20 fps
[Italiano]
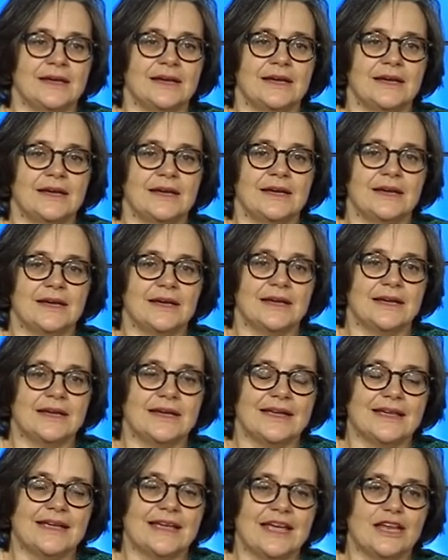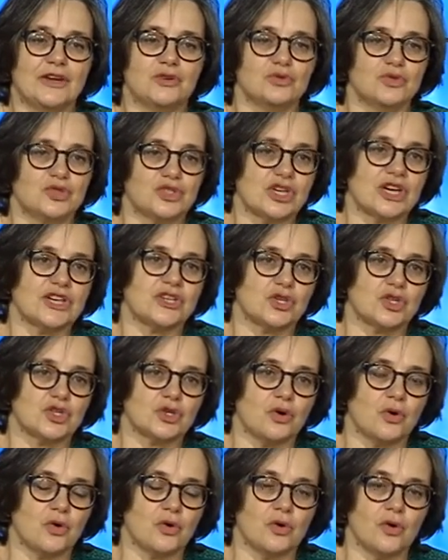eh, che non c'è
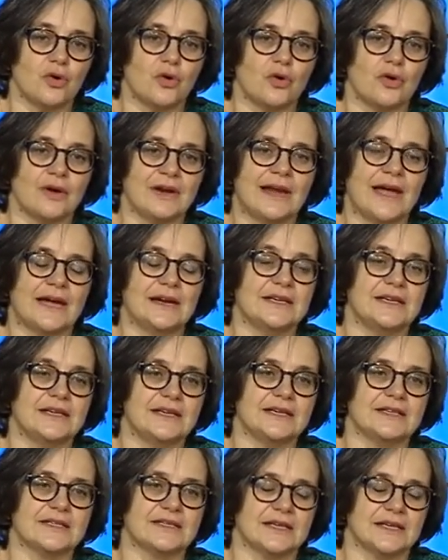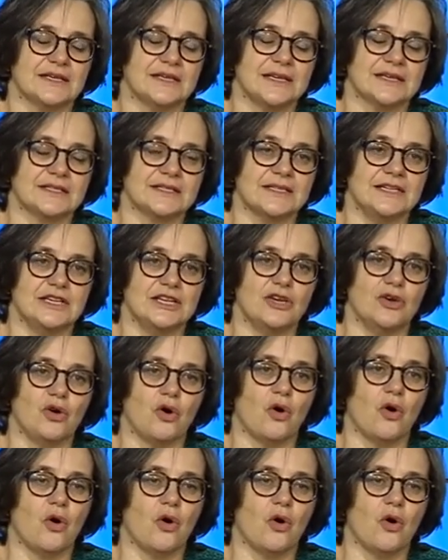solo la richiesta di asilo